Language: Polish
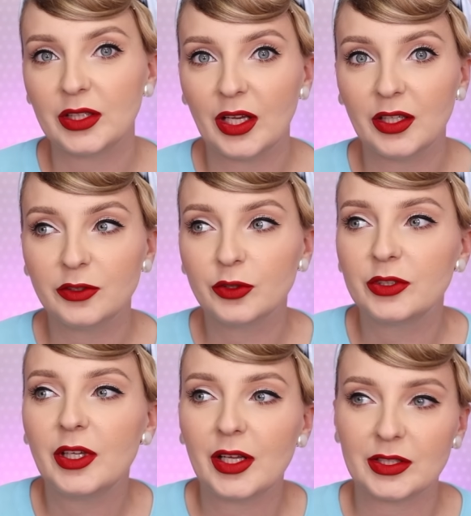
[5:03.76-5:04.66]
dalej. Do
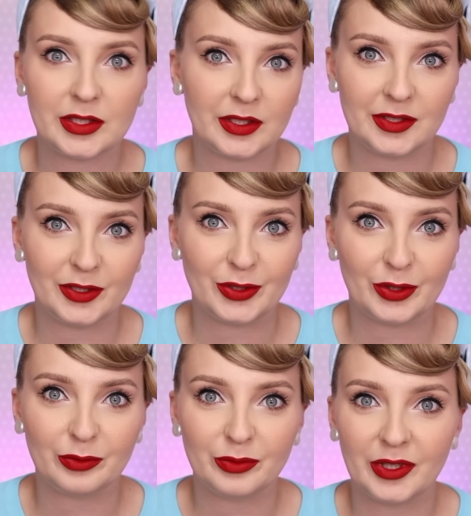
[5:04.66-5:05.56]
teraz tak
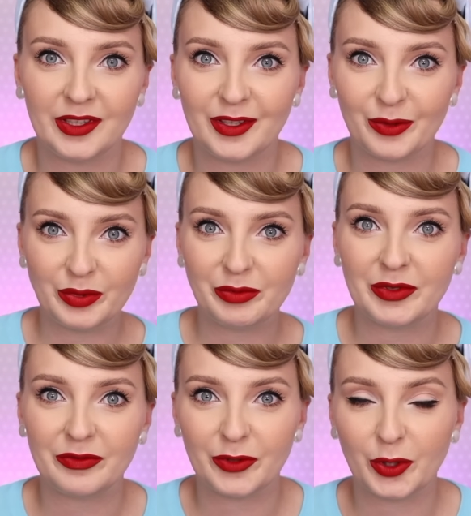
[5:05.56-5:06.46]
zresztą e,
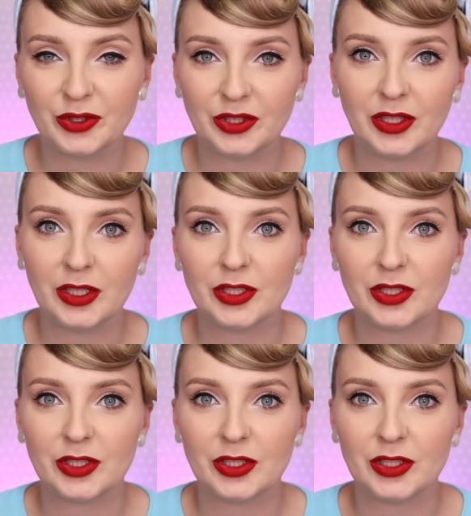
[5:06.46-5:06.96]
robimy w rodzinie.